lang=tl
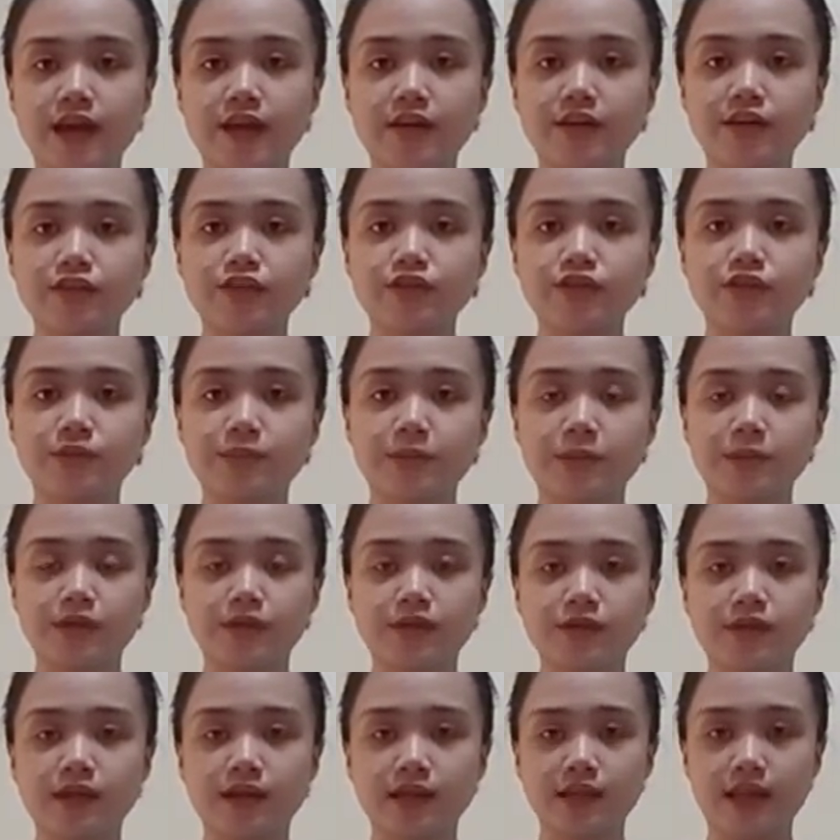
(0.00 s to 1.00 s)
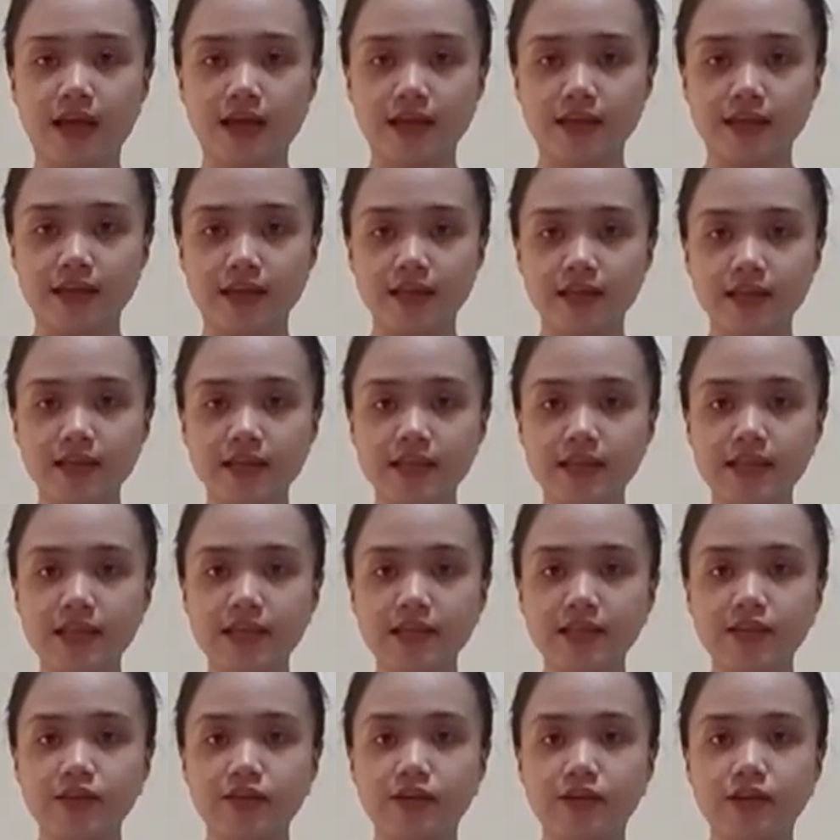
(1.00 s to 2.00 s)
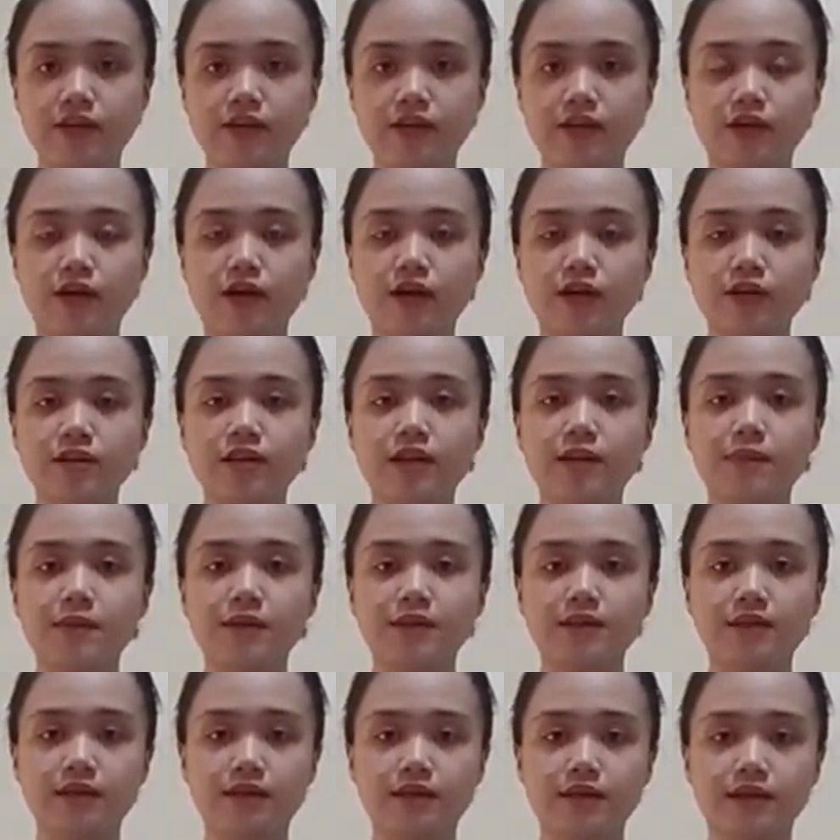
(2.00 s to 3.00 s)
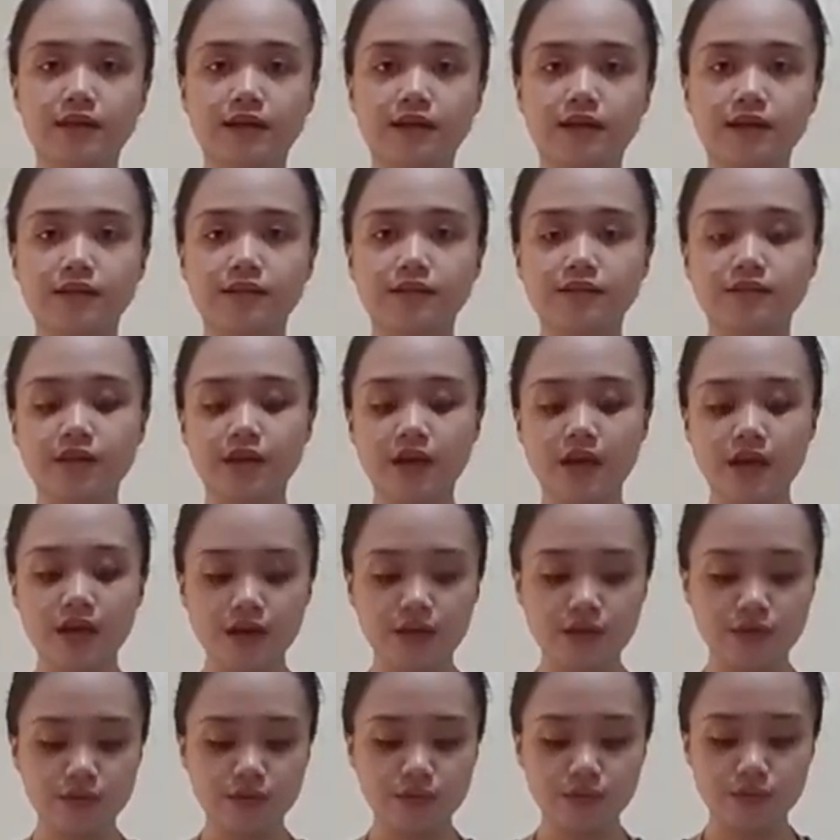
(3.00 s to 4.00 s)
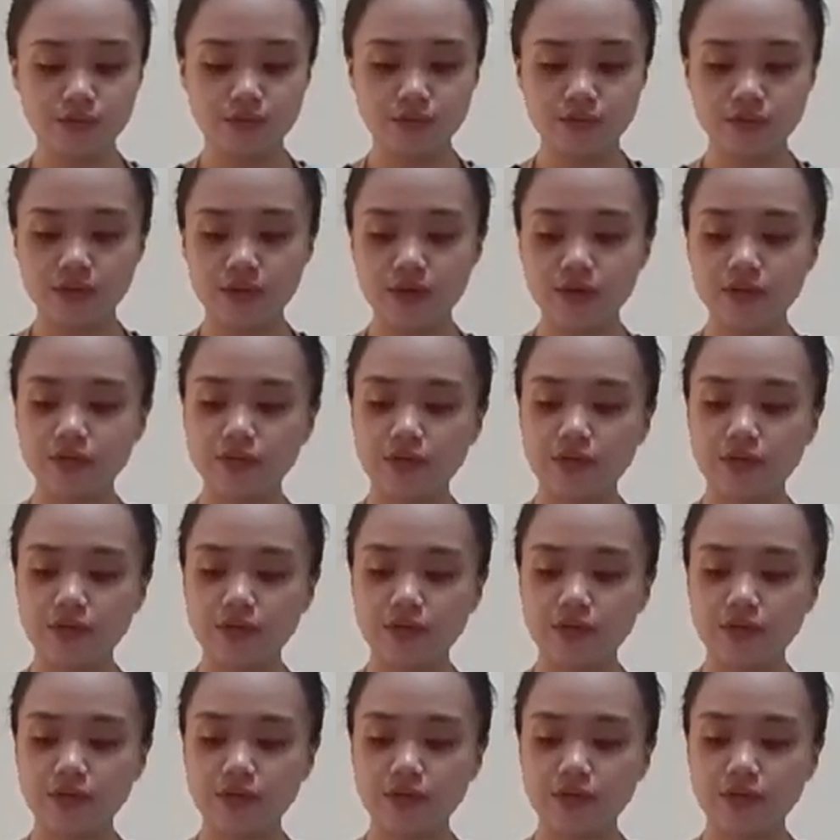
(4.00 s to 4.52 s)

care or treatment to the client, clean or all the materials used.